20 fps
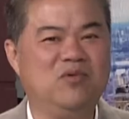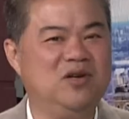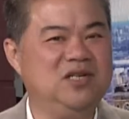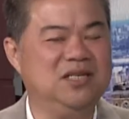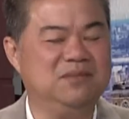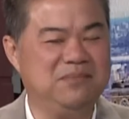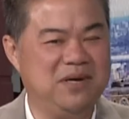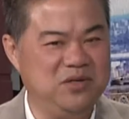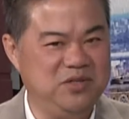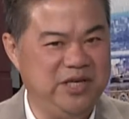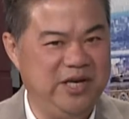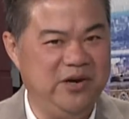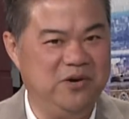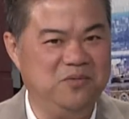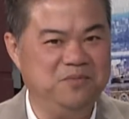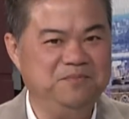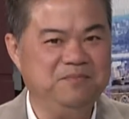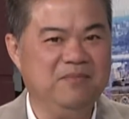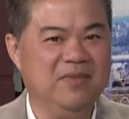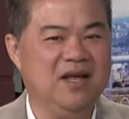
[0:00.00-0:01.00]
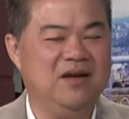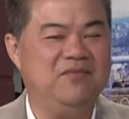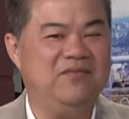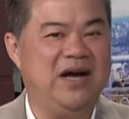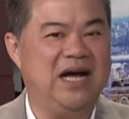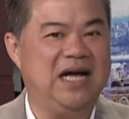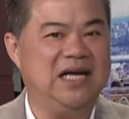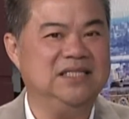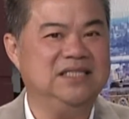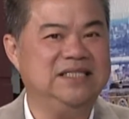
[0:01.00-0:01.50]
có được bao nhiêu
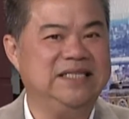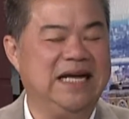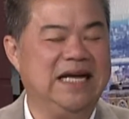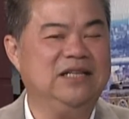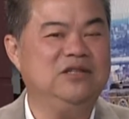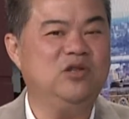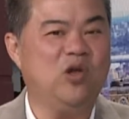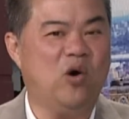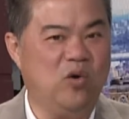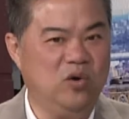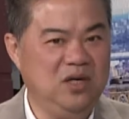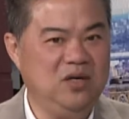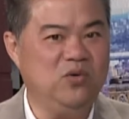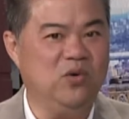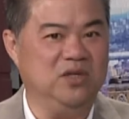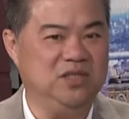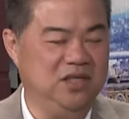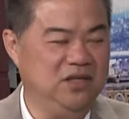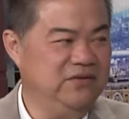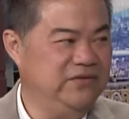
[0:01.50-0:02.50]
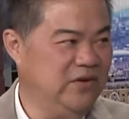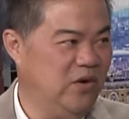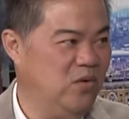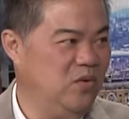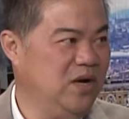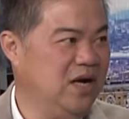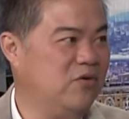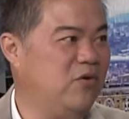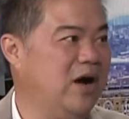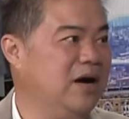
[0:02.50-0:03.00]
và sẽ tốn của chính
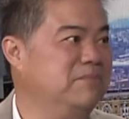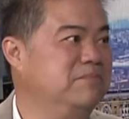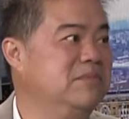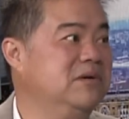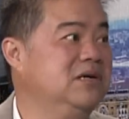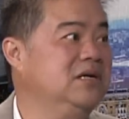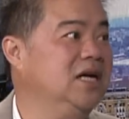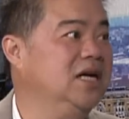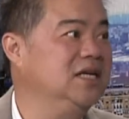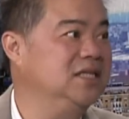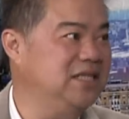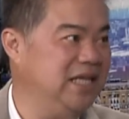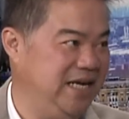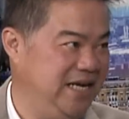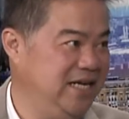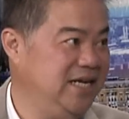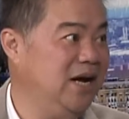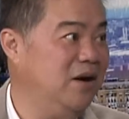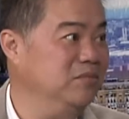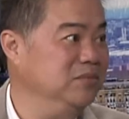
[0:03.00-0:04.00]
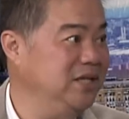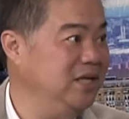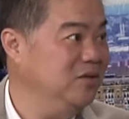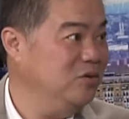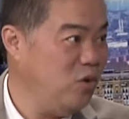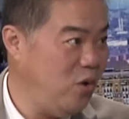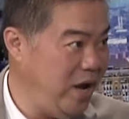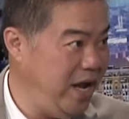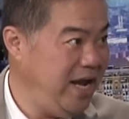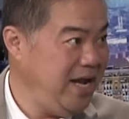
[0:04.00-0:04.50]
phủ là khoảng mười tỷ đồng
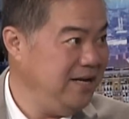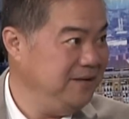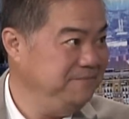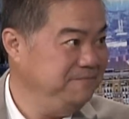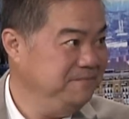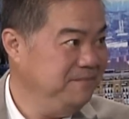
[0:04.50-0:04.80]
tiền thuế